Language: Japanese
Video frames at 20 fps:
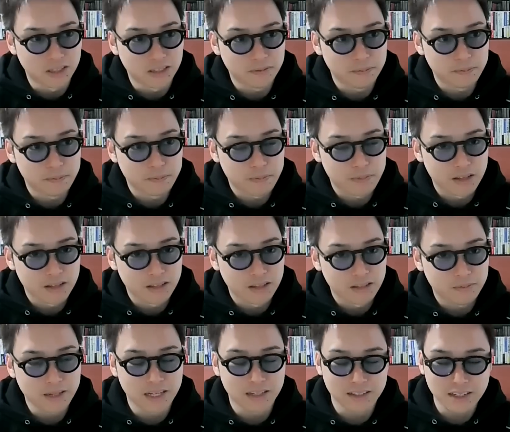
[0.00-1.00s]
は、
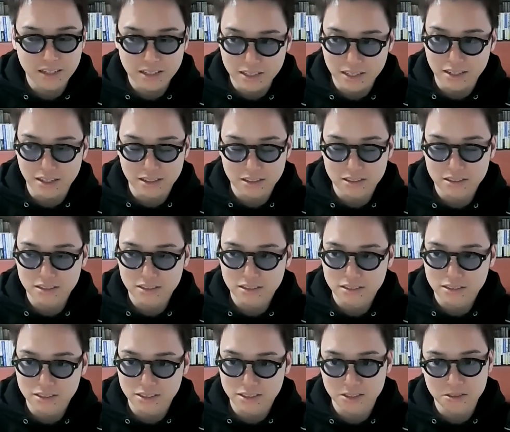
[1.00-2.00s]
まあ、なんか、
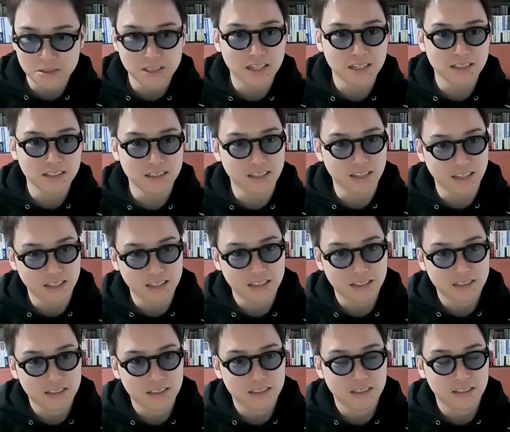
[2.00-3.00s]
事情があっ
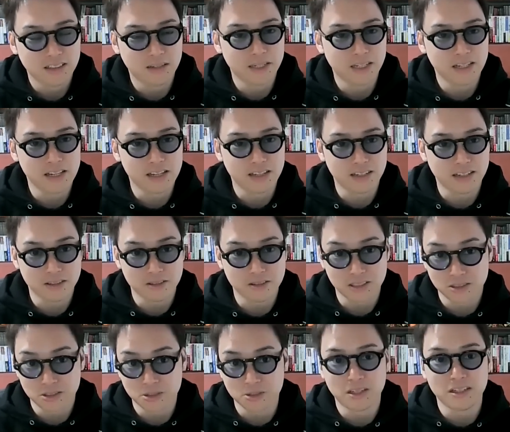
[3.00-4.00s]
てやめなきゃいけない
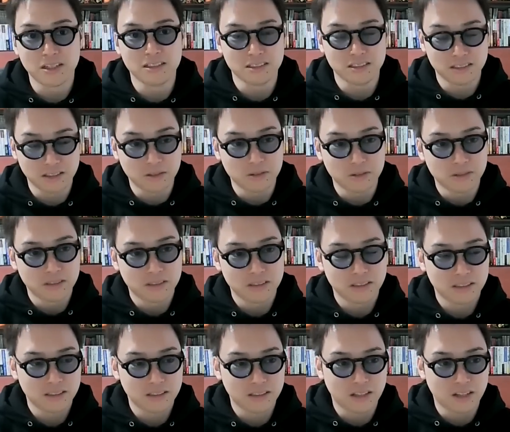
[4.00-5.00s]
とはしょうがないんですけど、
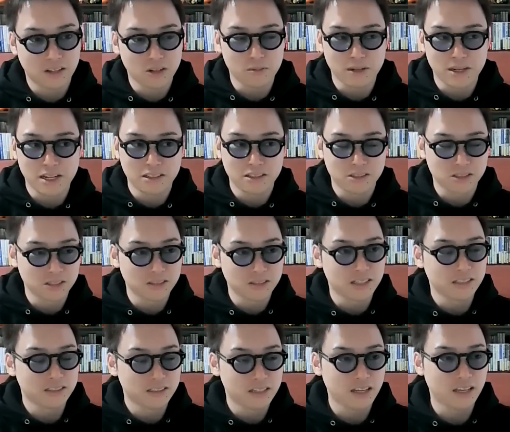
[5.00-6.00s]
例えば半年
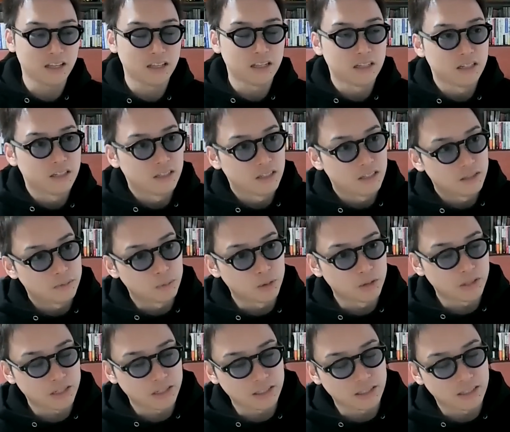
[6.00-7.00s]
ぐらいして、
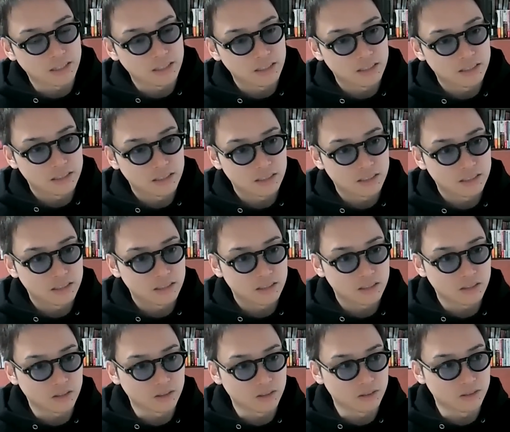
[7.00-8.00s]
もう何か
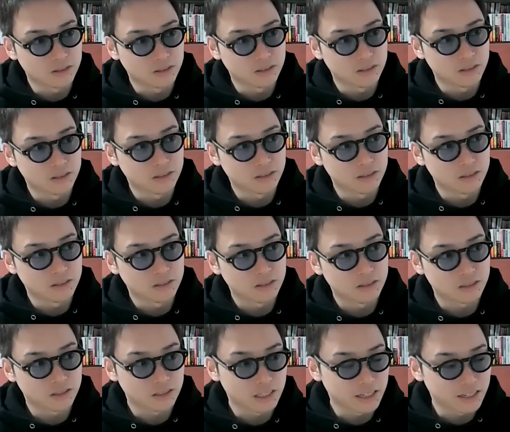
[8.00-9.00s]
その、
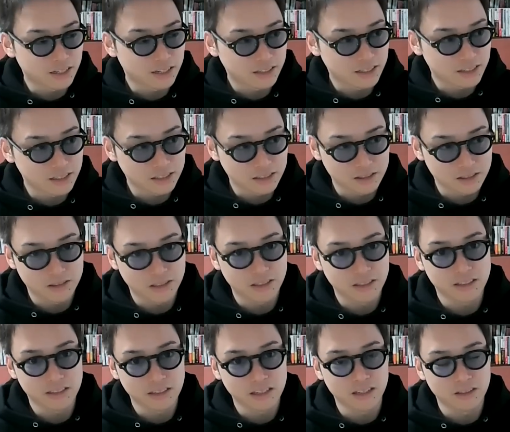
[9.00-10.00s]
続けられない理由が
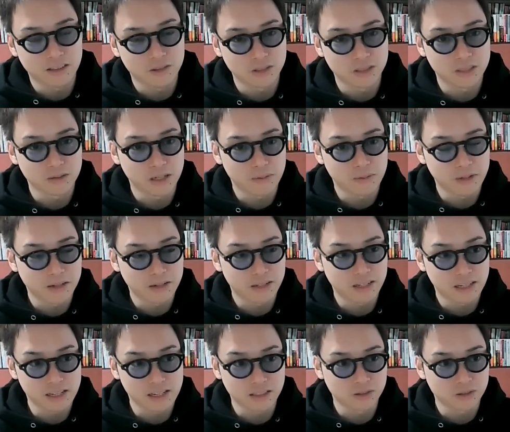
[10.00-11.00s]
できて、どうしてもやめ
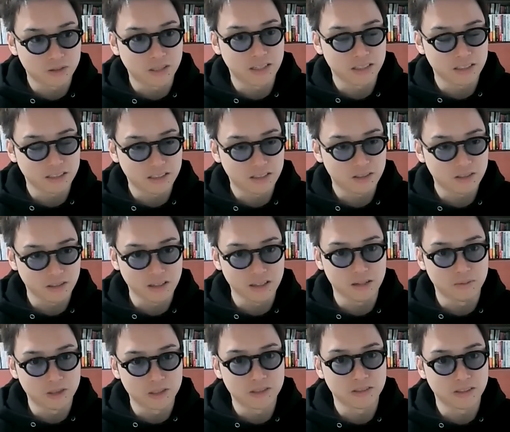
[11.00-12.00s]
なきゃしょうがないっていう
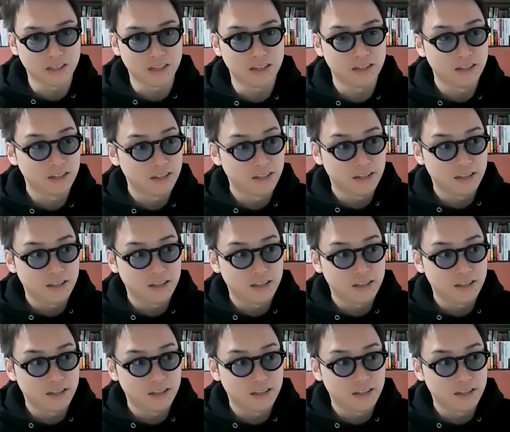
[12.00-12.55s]
時はもうそれは、